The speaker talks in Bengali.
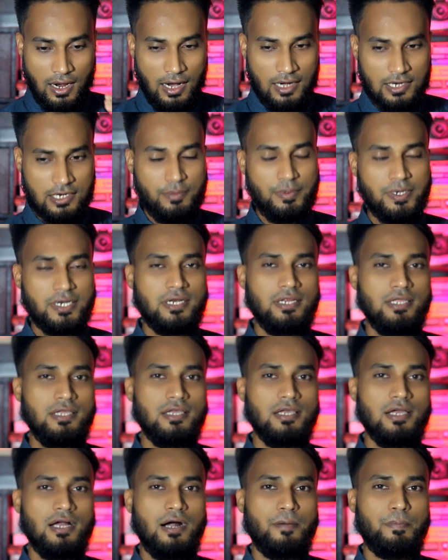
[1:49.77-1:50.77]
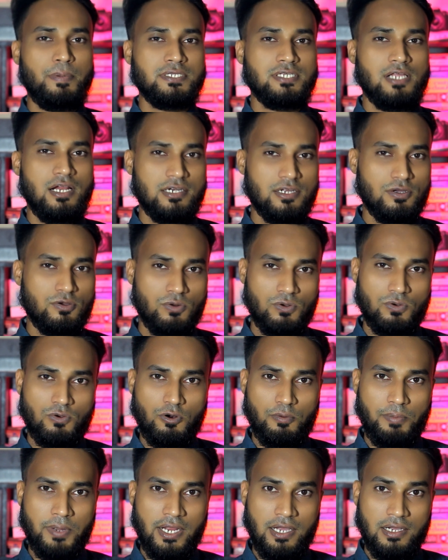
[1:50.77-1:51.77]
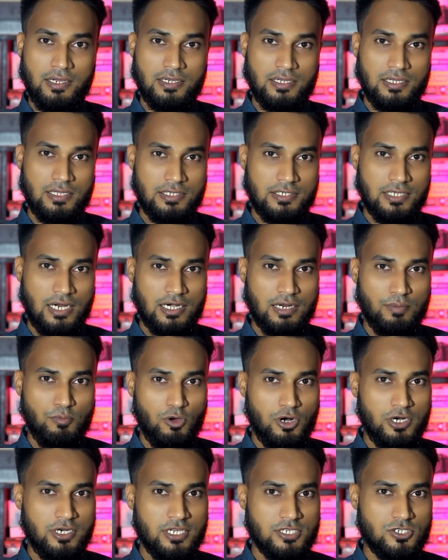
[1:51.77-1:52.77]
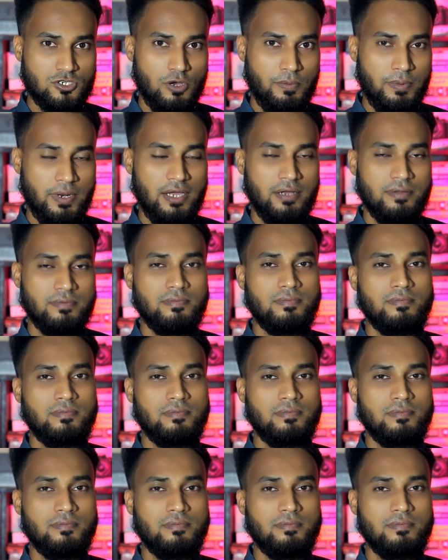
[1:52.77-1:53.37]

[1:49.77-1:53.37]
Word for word: আলটিমেটলি আপনার চ্যানেলটা গ্রো করবে না চ্যানেলটা মনিটাইজড হবে না